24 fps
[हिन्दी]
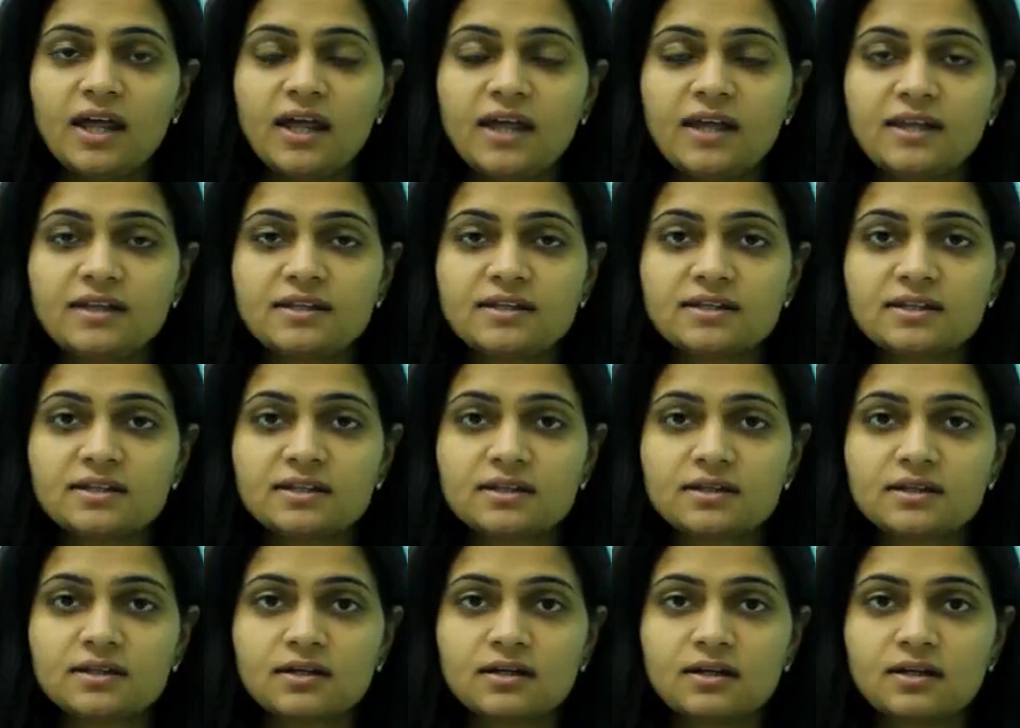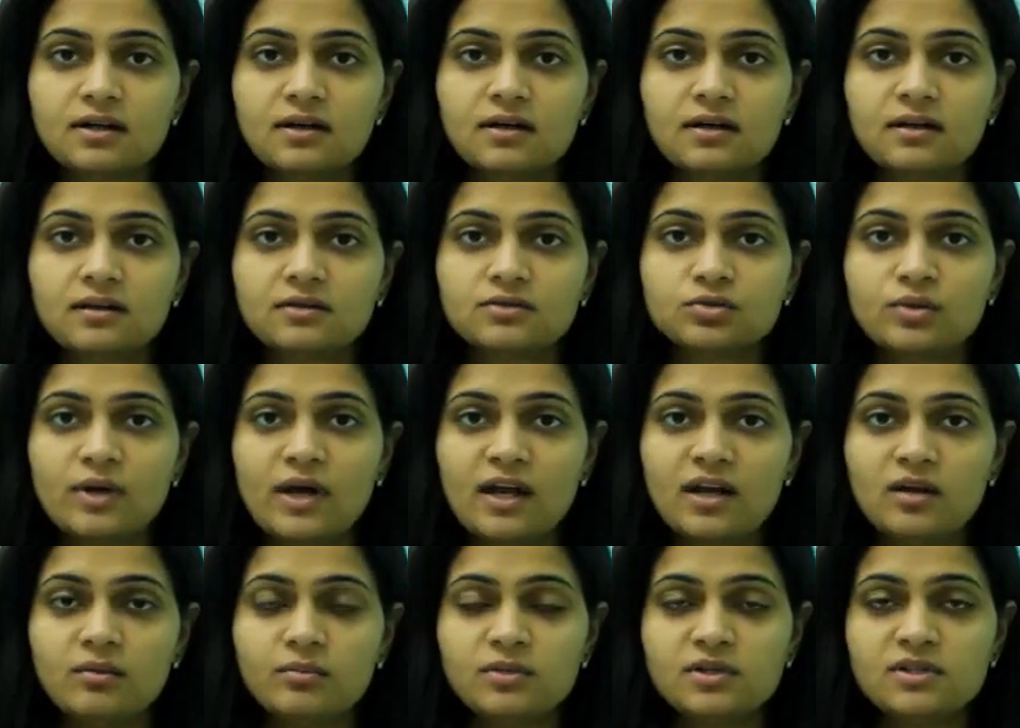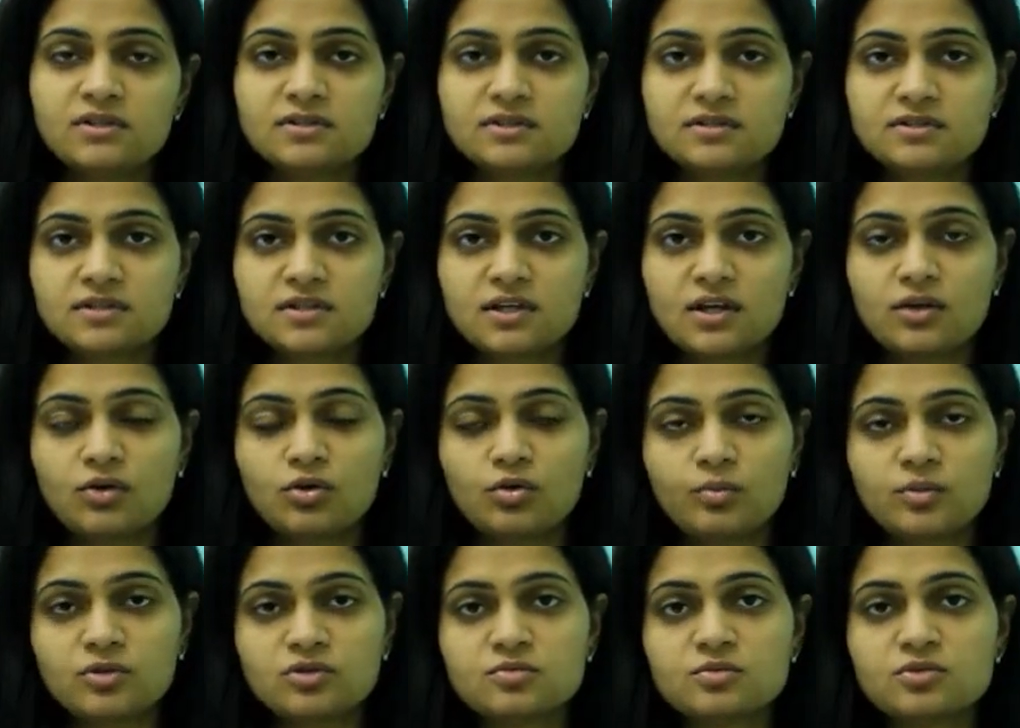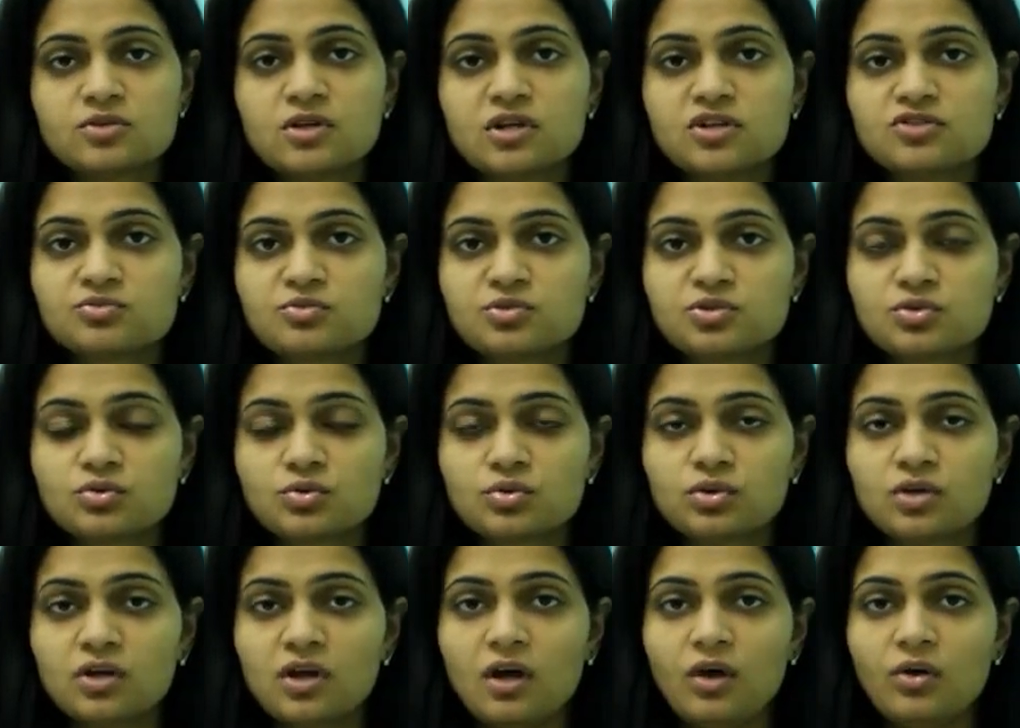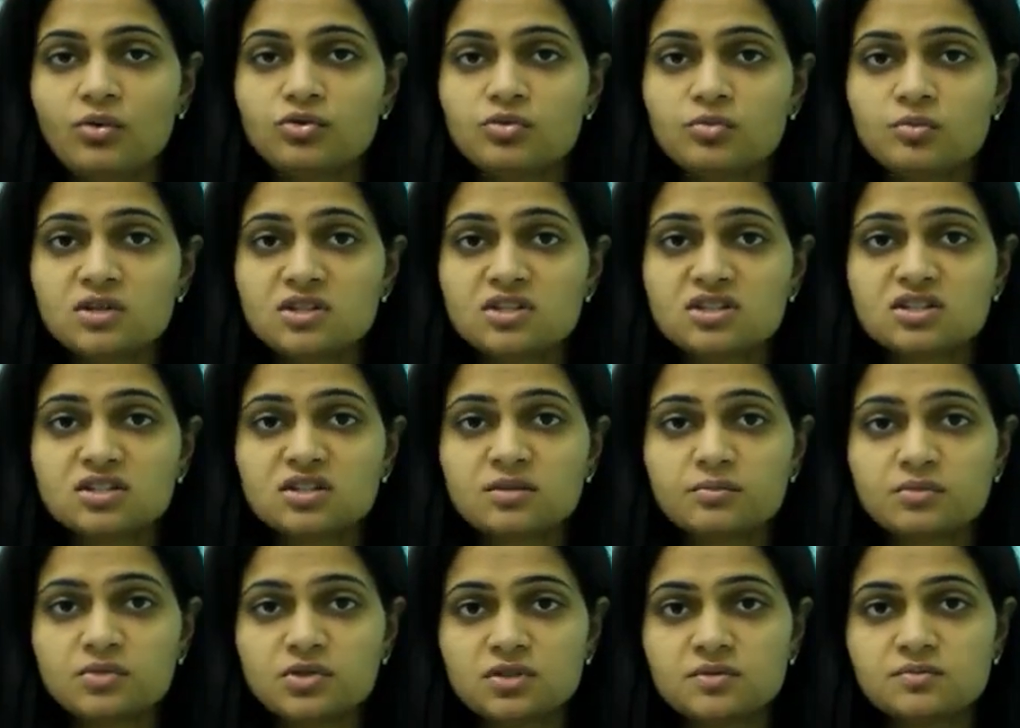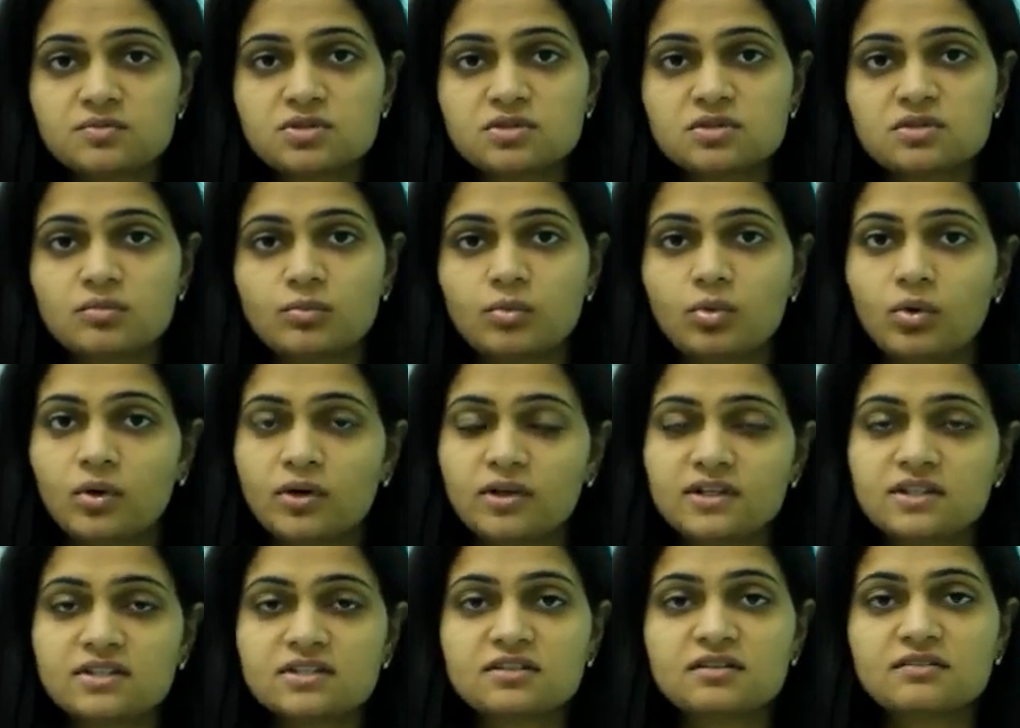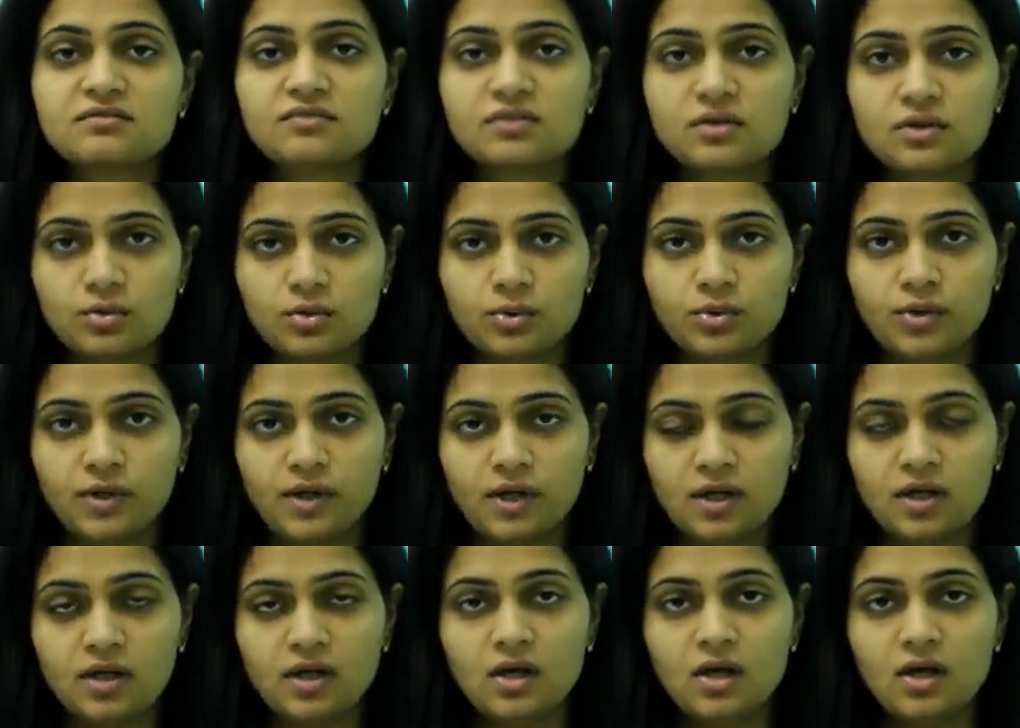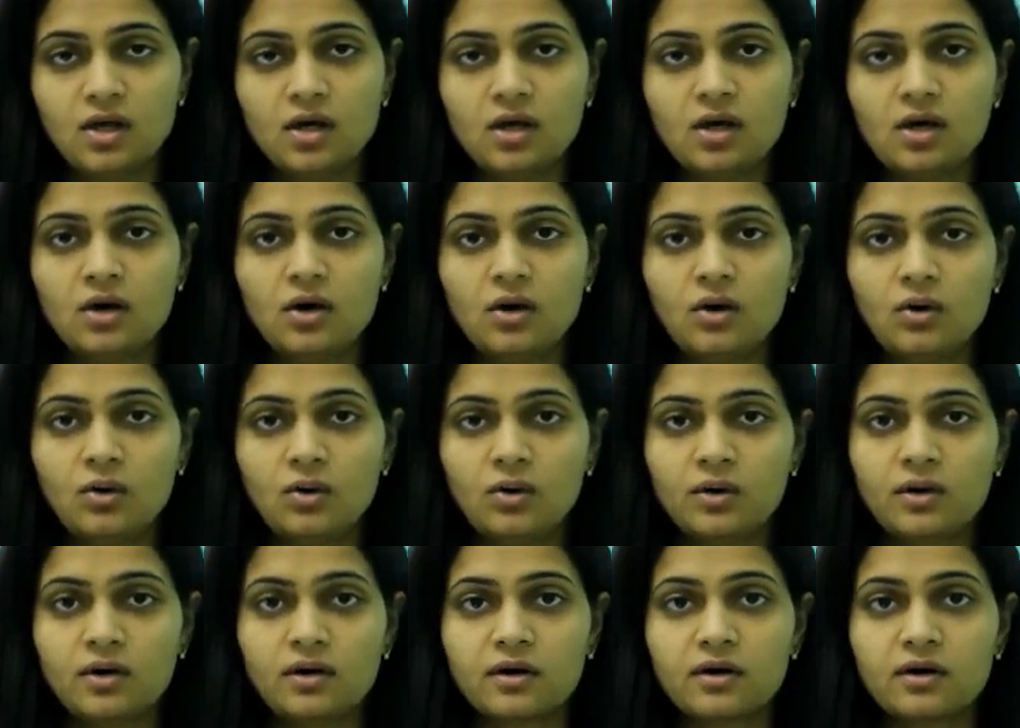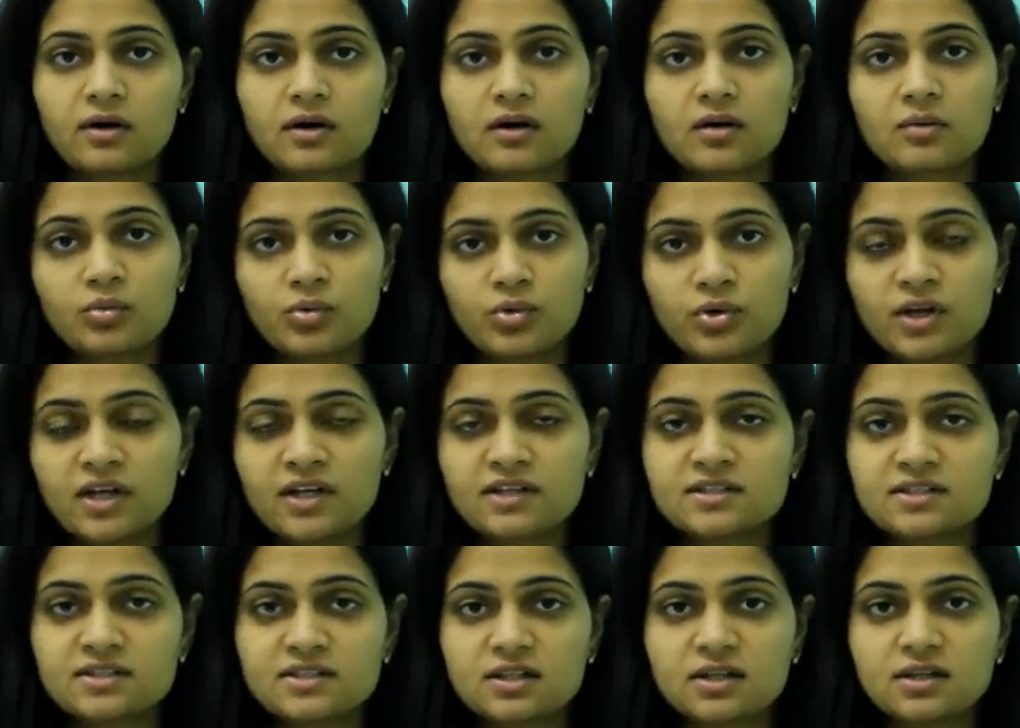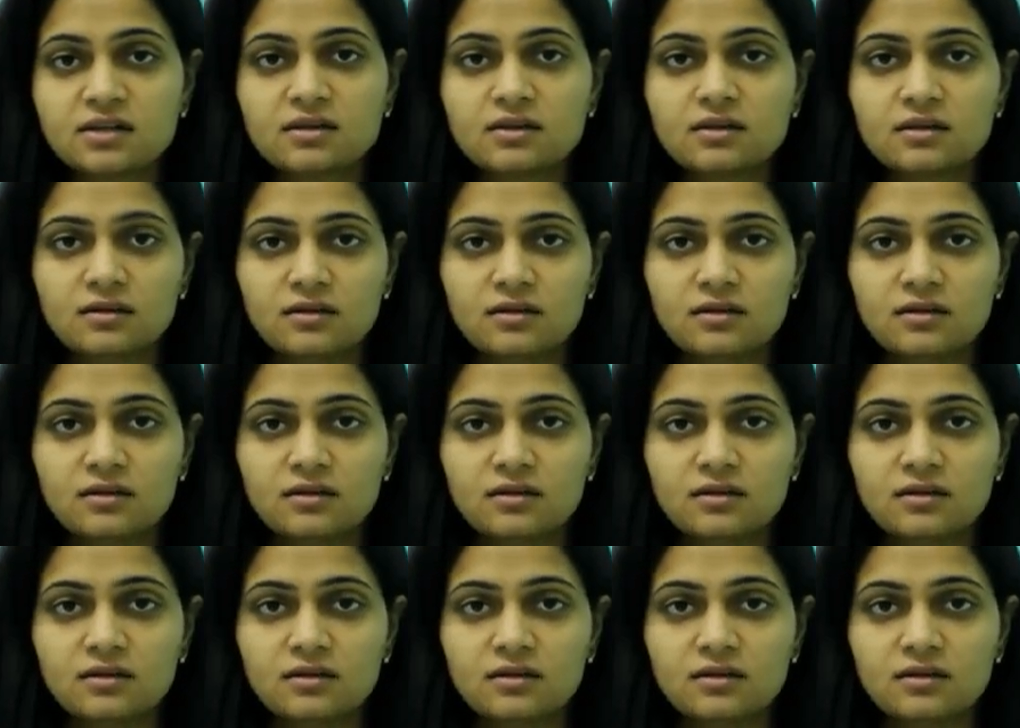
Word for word: इस जो एनिमल्स से ह्यूमंस में ट्रांसमिशन होता है उसमें सिम्टम्स बहुत सिवियर होते हैं और निमोनिया जैसी